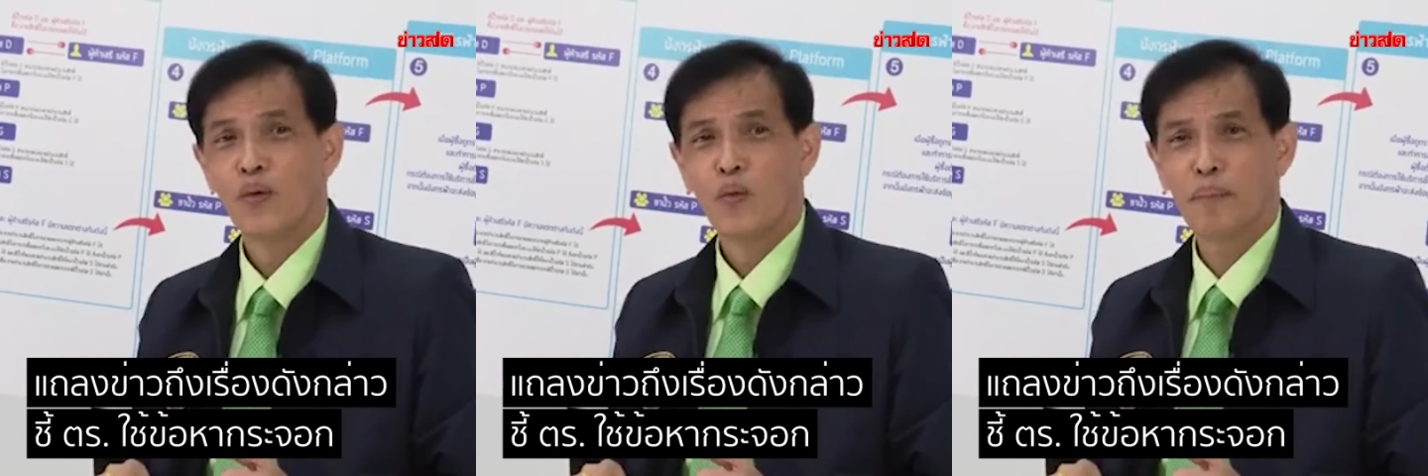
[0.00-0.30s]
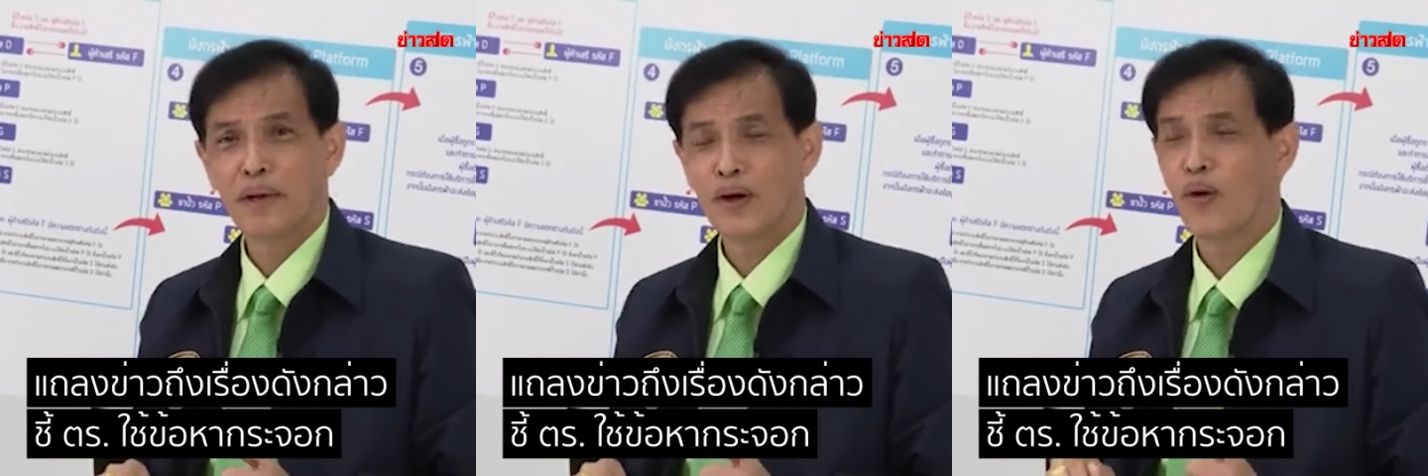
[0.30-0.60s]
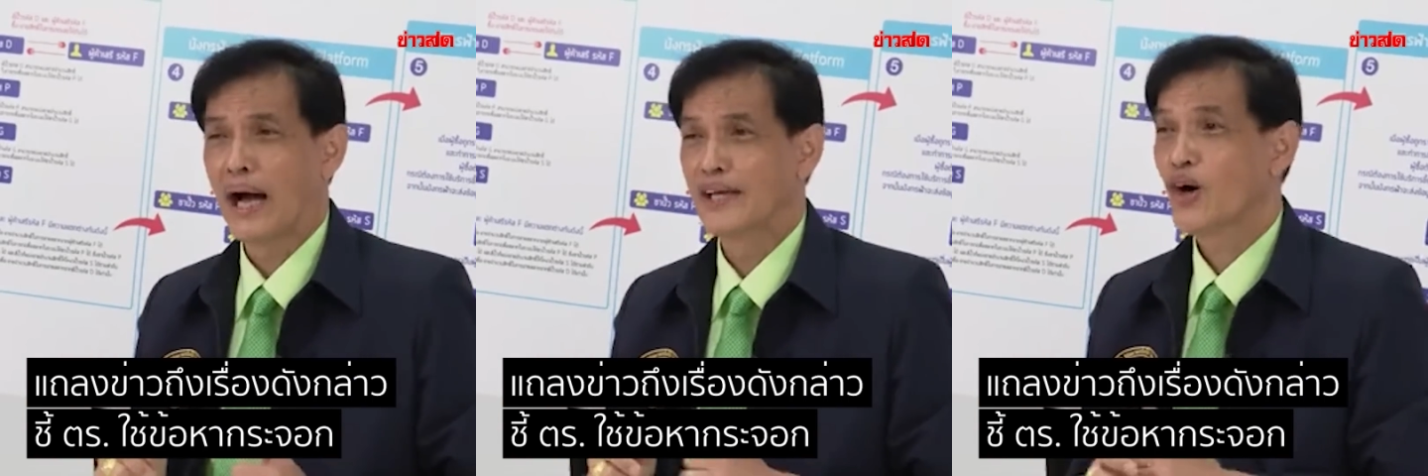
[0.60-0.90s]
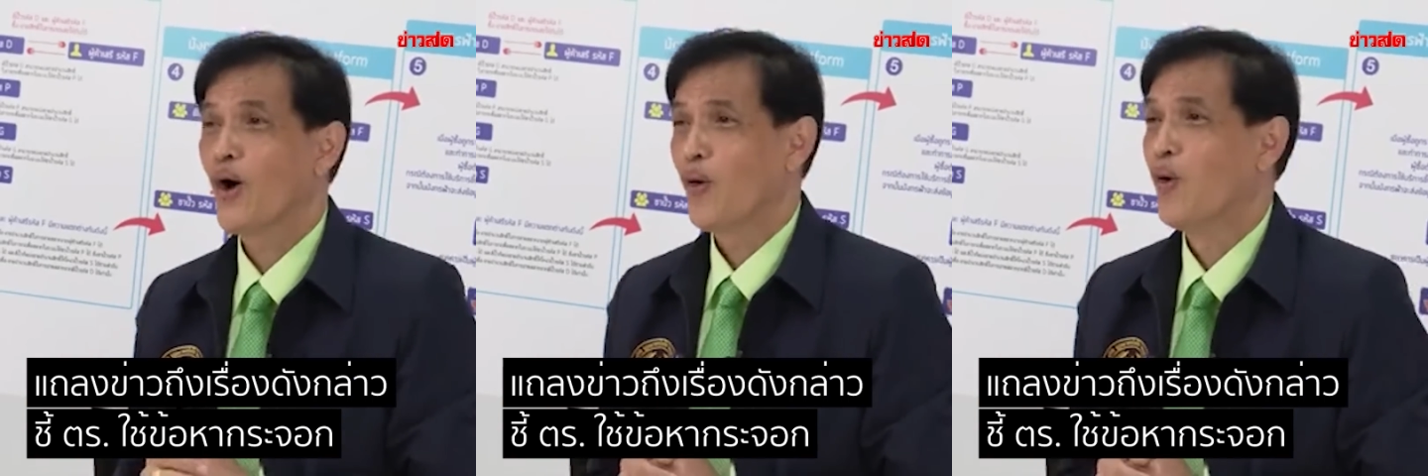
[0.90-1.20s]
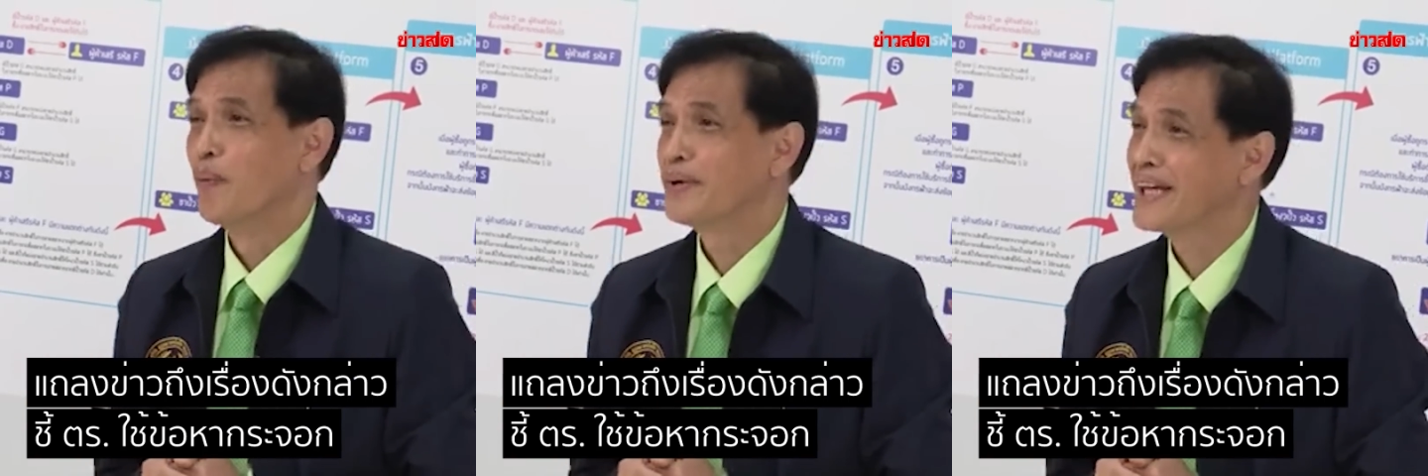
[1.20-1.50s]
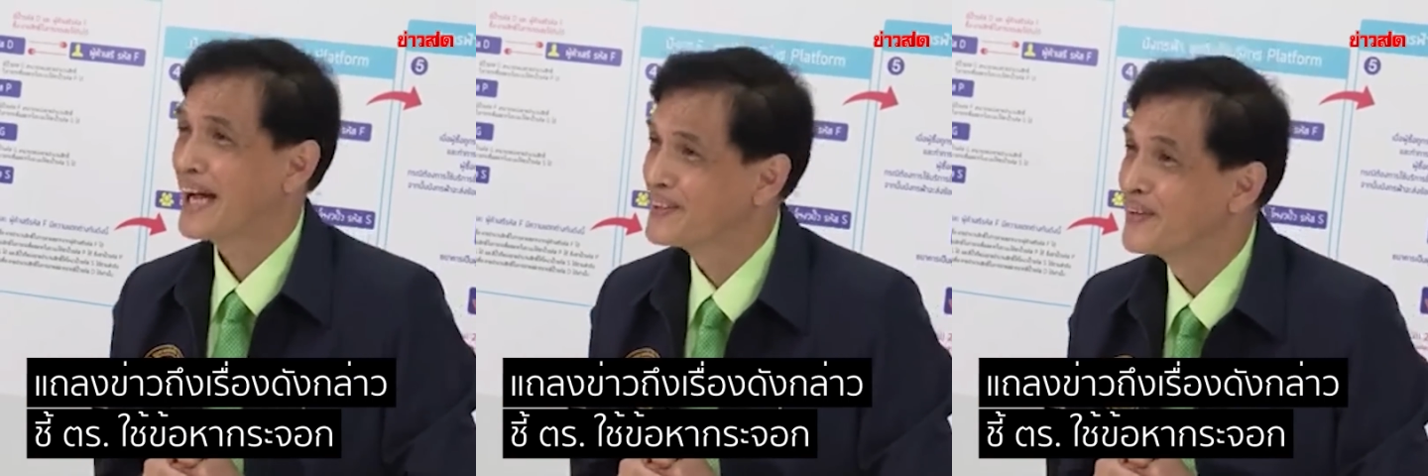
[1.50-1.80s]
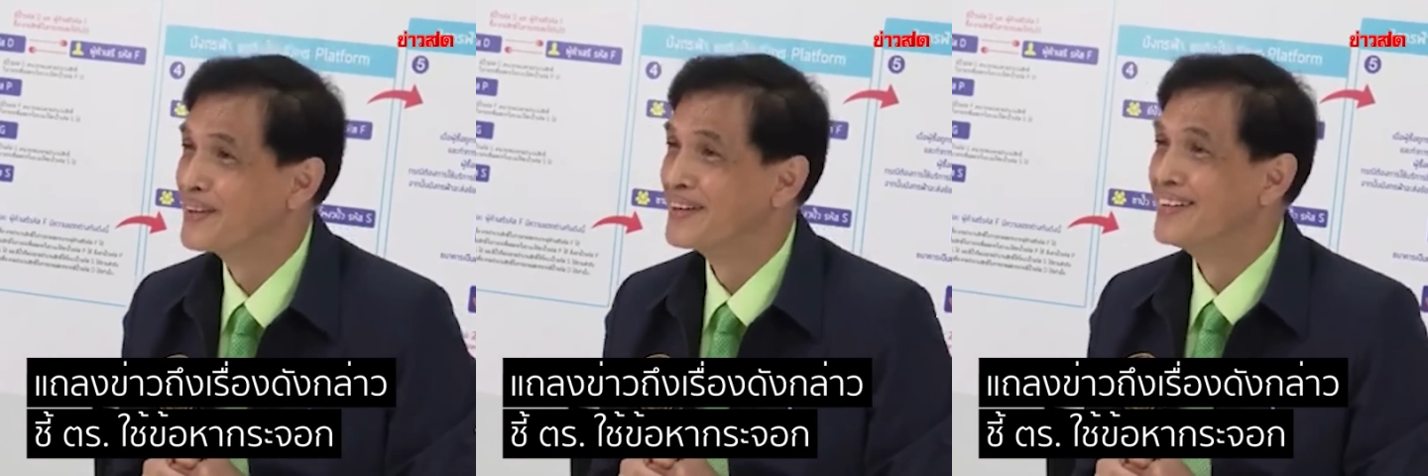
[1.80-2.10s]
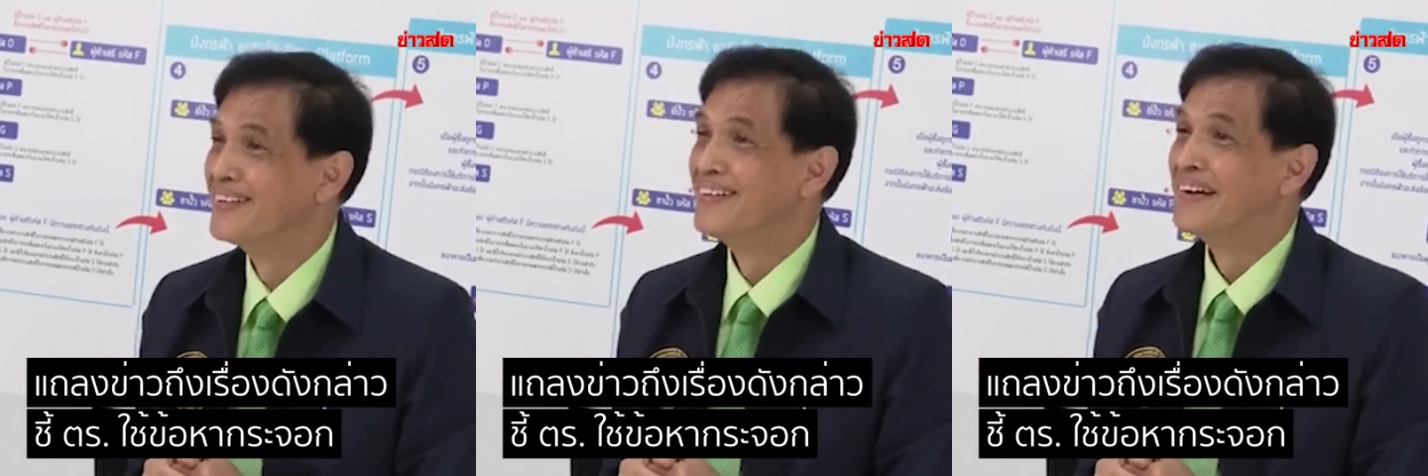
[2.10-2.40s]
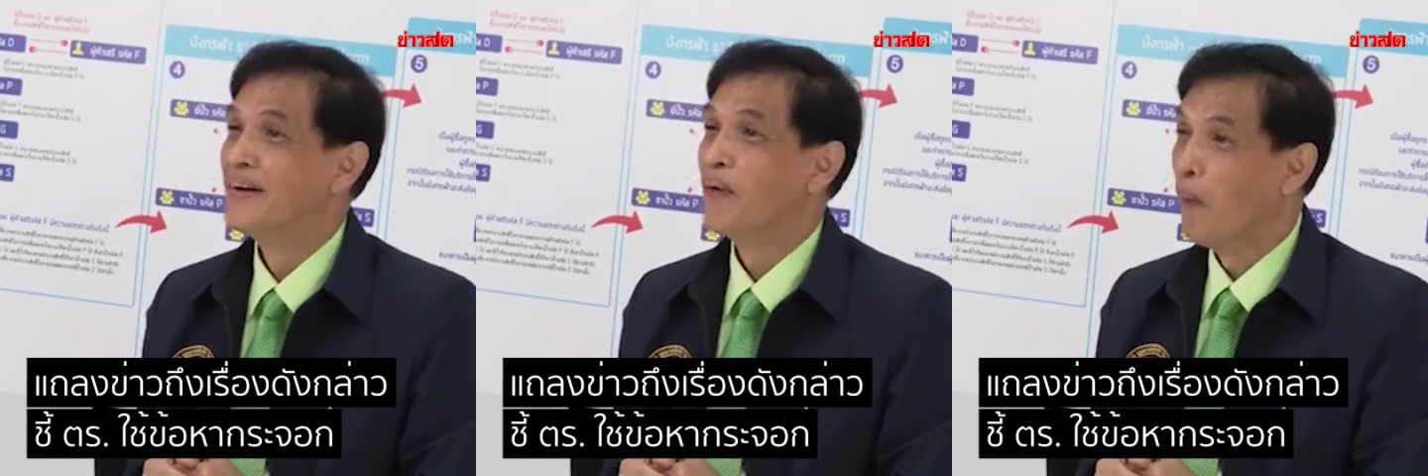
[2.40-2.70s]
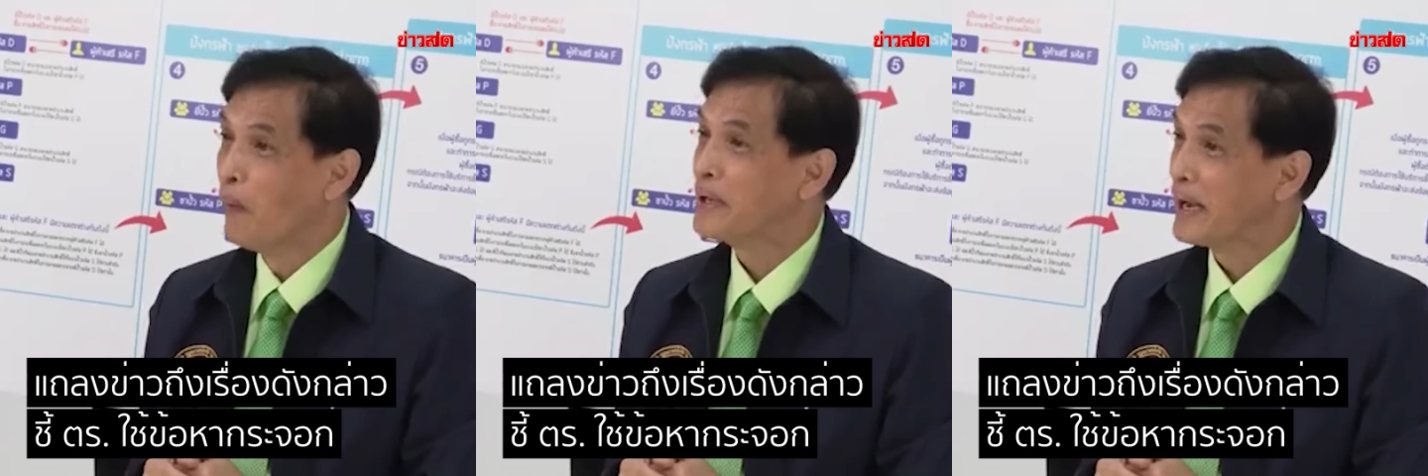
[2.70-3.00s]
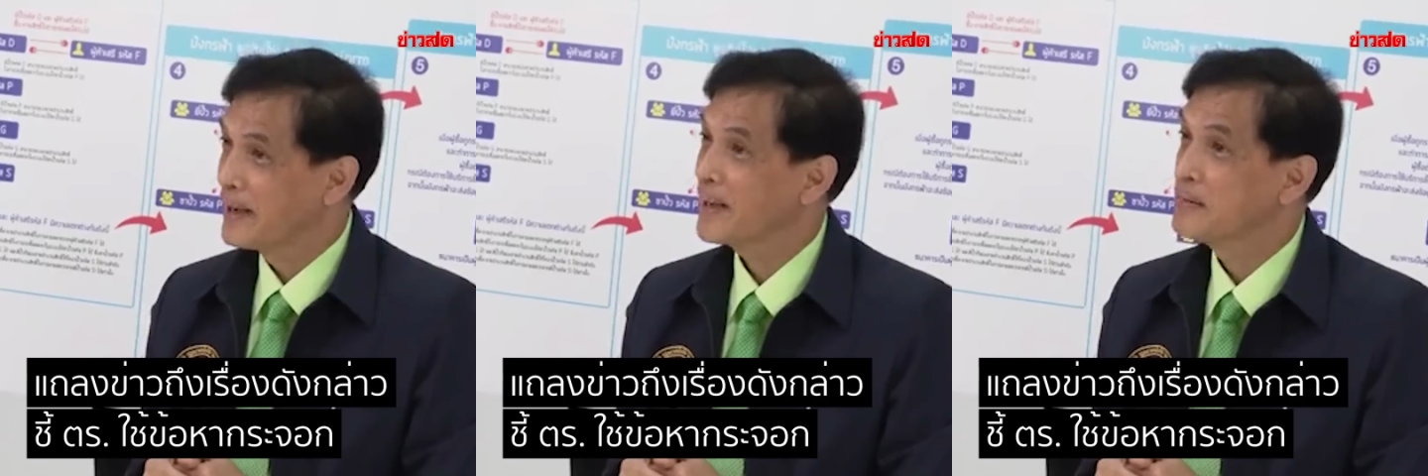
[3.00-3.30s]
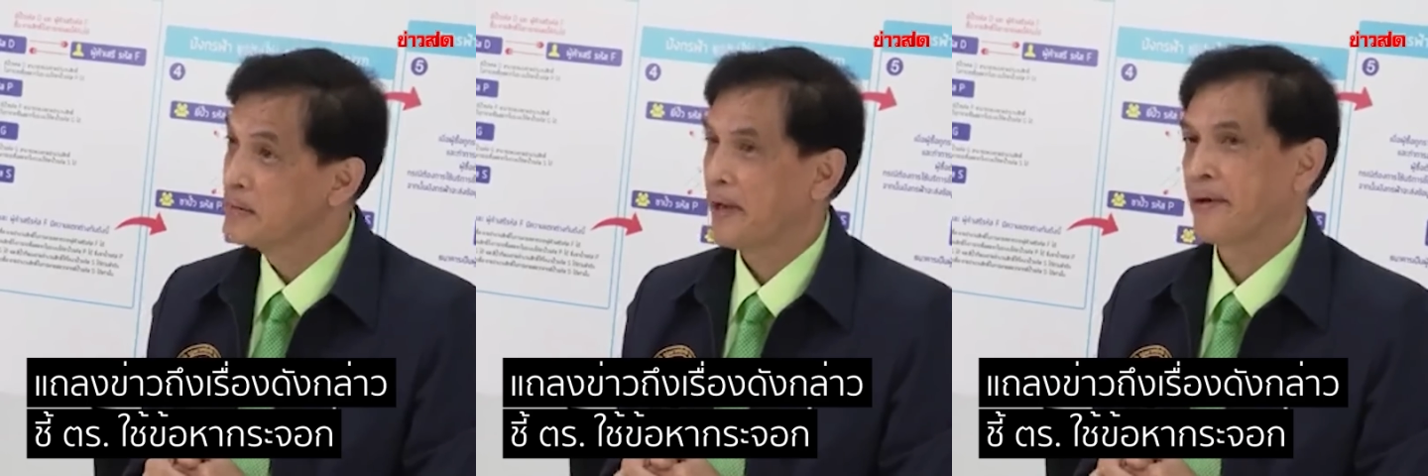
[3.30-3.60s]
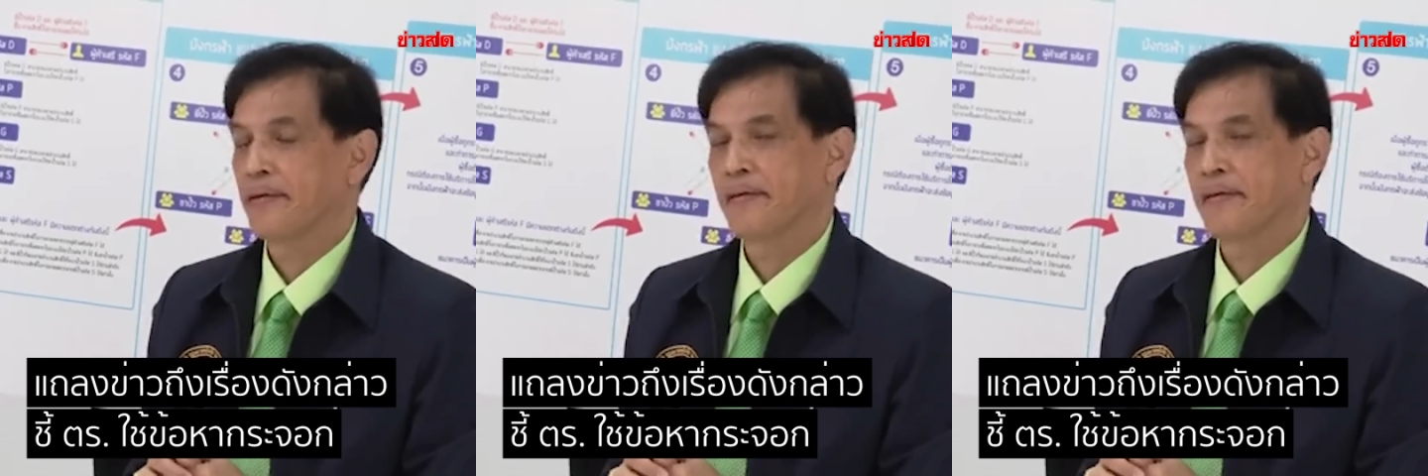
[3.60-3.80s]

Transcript: ว่าเป็นข้อหาช่อโกงประชาชน โอ้โหอย่างเงี้ยเหนื่อย